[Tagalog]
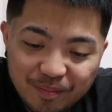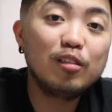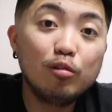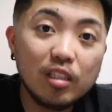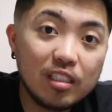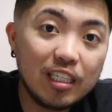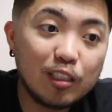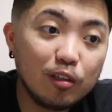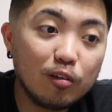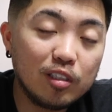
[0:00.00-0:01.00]
So,
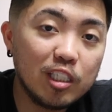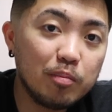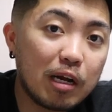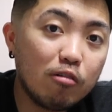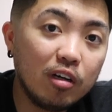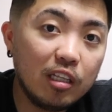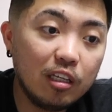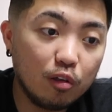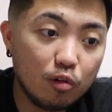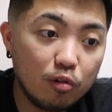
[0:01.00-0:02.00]
suggestion ko, since bago ka
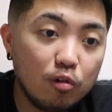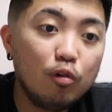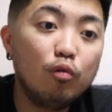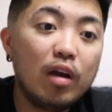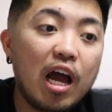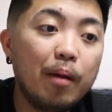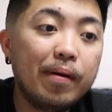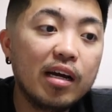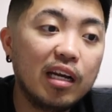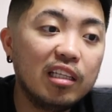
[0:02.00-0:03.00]
dito, wala ka
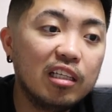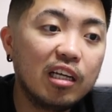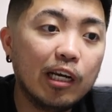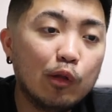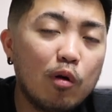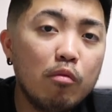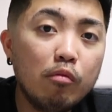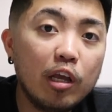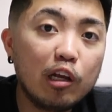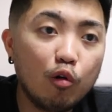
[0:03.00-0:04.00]
pang credit card, wag mo
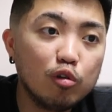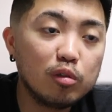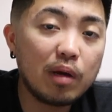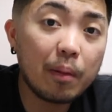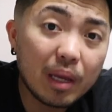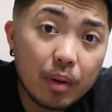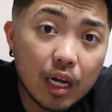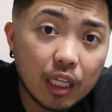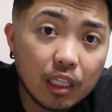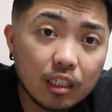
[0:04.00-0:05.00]
muna i-close. Marami ka pang
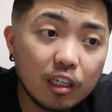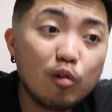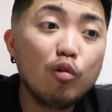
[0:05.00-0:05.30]
credit card.